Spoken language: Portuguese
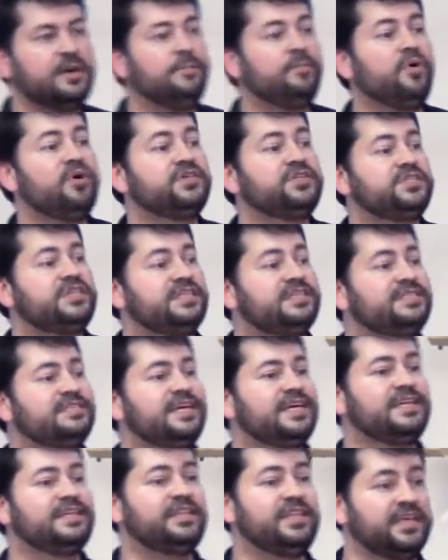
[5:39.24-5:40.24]
pode ter
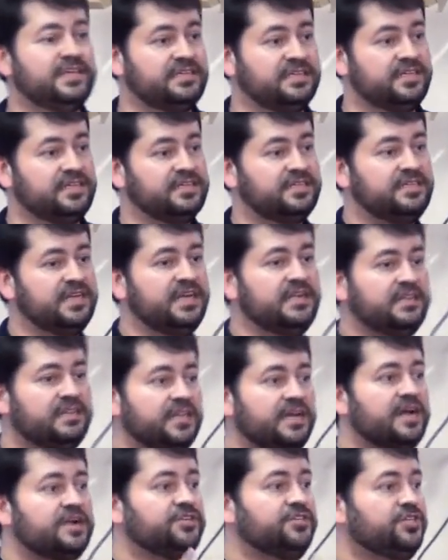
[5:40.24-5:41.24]
certeza que se ele
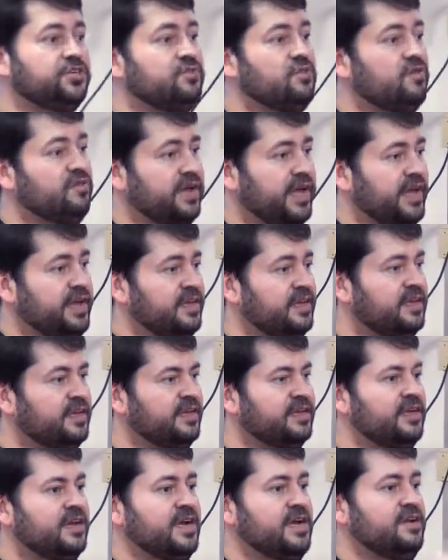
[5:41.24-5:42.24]
interagir com alguém,
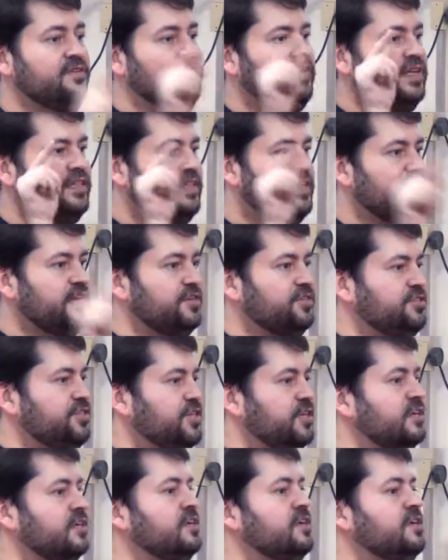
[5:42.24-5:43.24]
ele vai
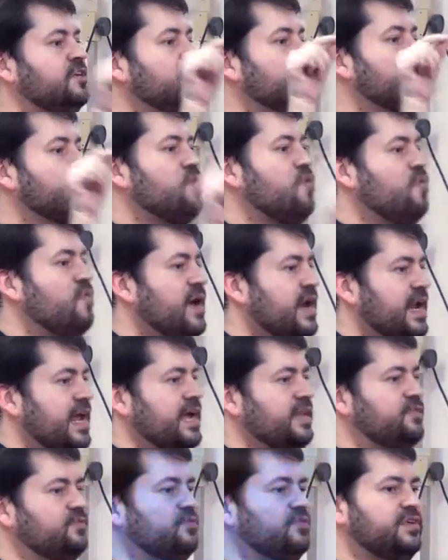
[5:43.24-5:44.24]
interagir com o
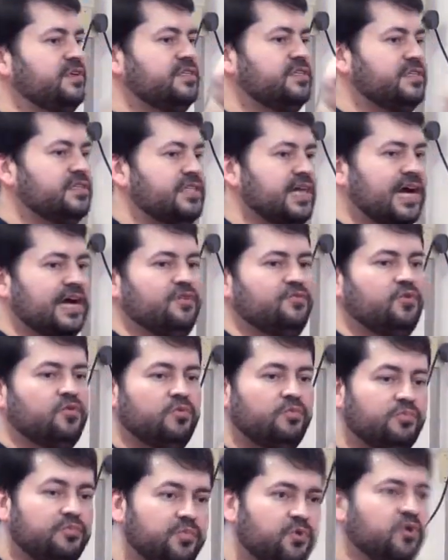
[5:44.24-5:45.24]
elétron que está
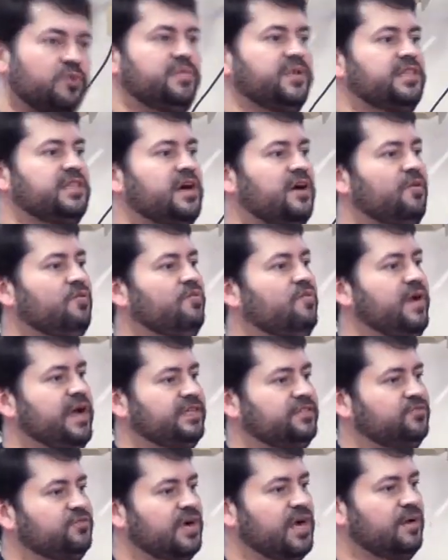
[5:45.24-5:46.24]
no orbital
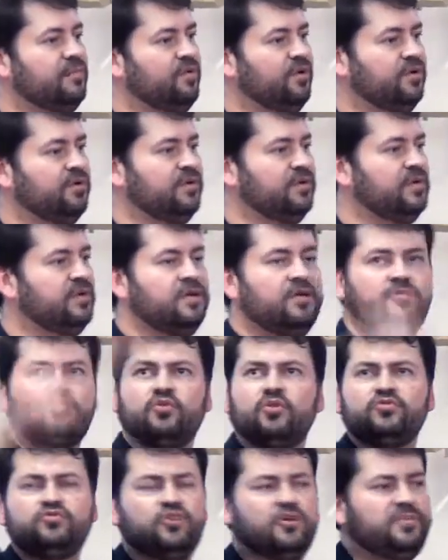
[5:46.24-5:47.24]
1s do carbono.
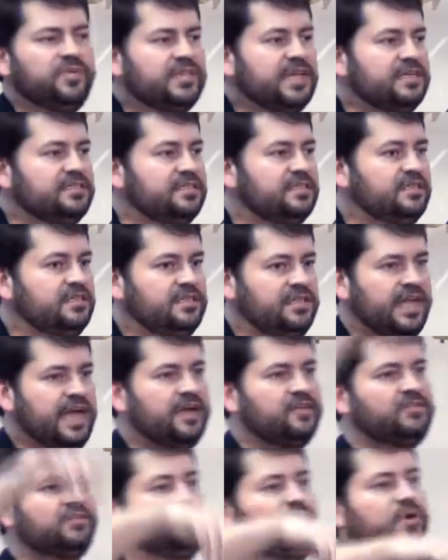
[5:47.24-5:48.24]
Todos os orbitais
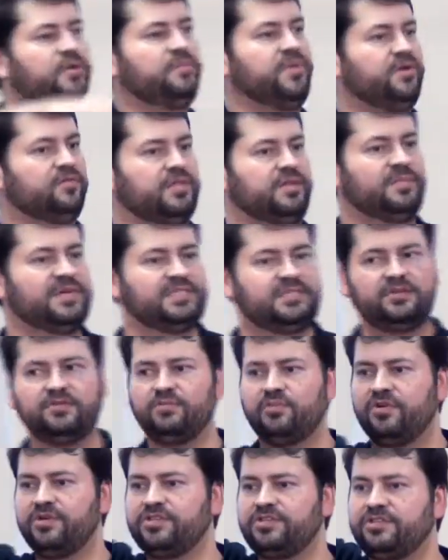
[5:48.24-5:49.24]
internos, você pode perguntar, mas tem um
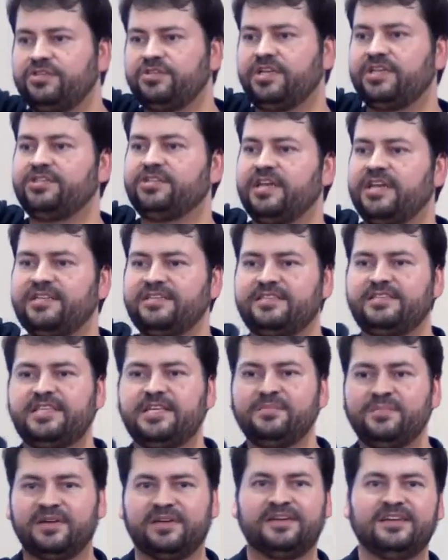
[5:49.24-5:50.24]
monte de gente lá em
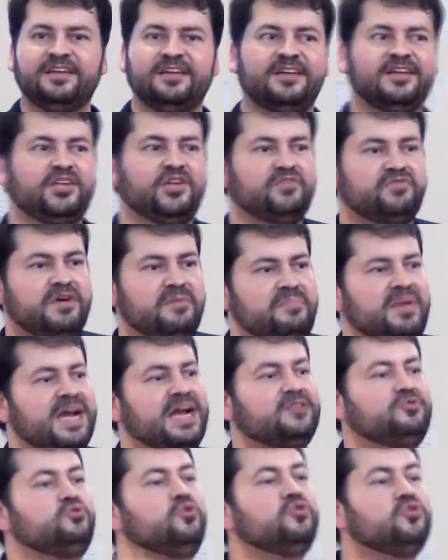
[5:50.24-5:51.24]
cima, não vai
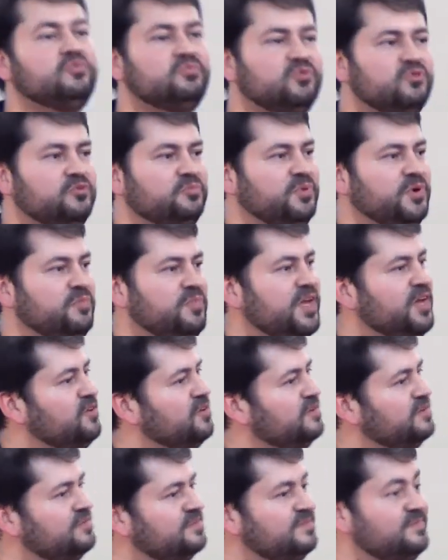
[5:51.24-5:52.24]
pegar todo mundo
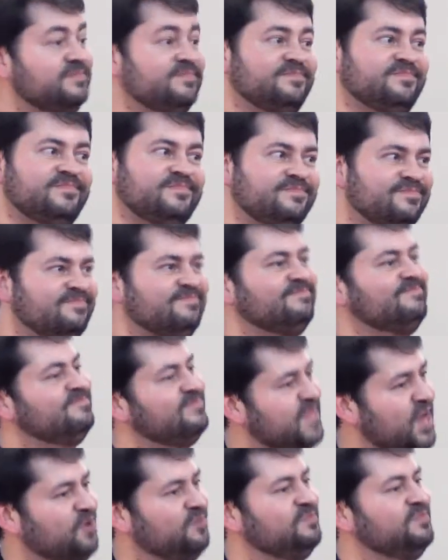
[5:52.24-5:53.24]
primeiro?
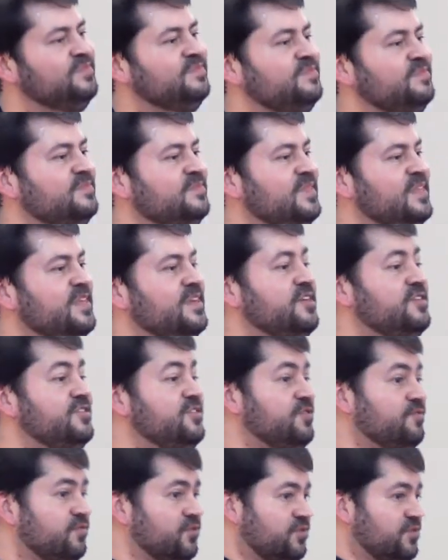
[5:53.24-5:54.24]
Não. E
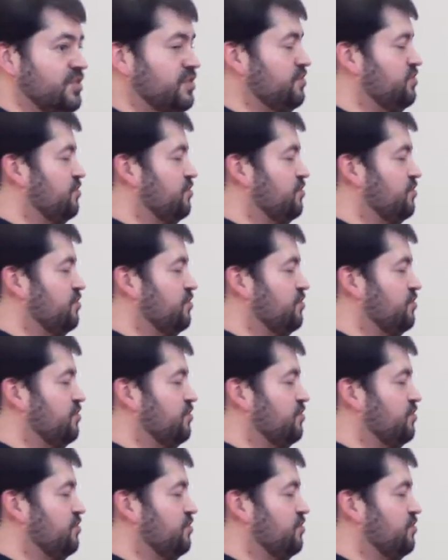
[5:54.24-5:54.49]
se você